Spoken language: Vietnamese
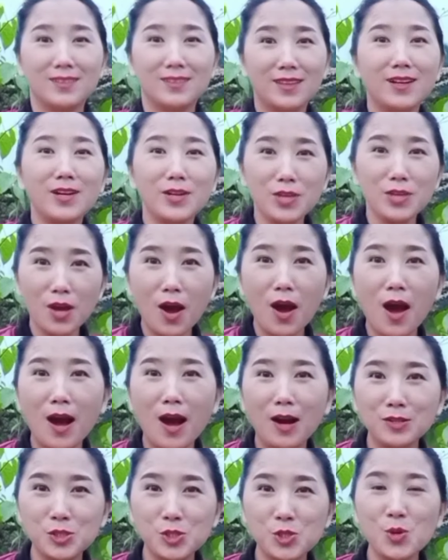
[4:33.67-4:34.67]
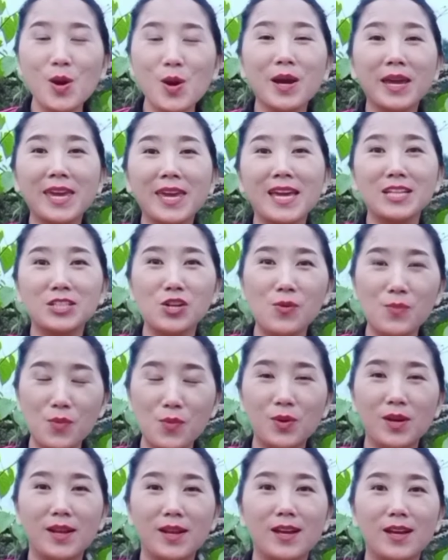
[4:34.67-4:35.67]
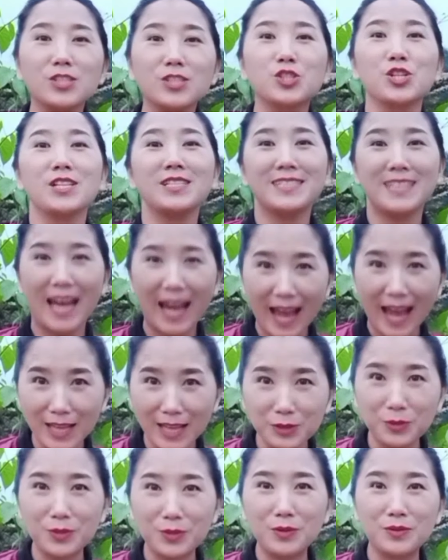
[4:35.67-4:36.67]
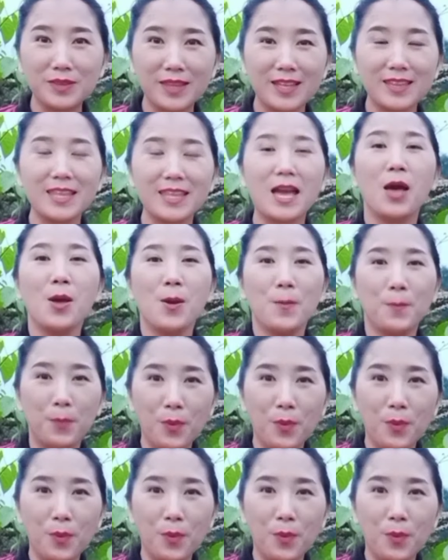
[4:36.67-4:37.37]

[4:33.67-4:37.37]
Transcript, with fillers: từ giờ hao chua kia trong mù là lo chữ trạc tôi nông tiề tiề à.